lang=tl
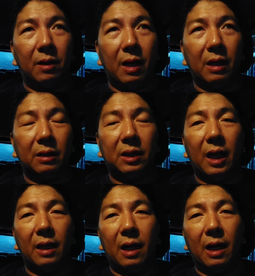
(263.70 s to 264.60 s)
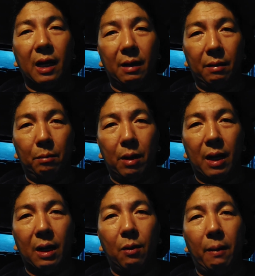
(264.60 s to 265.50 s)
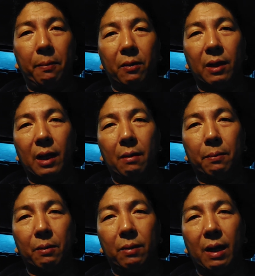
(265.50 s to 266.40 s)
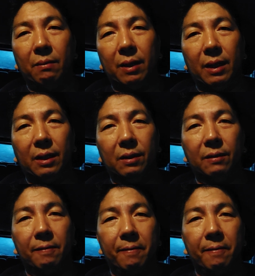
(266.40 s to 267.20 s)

at sana magawa po nila yung problema ninyo.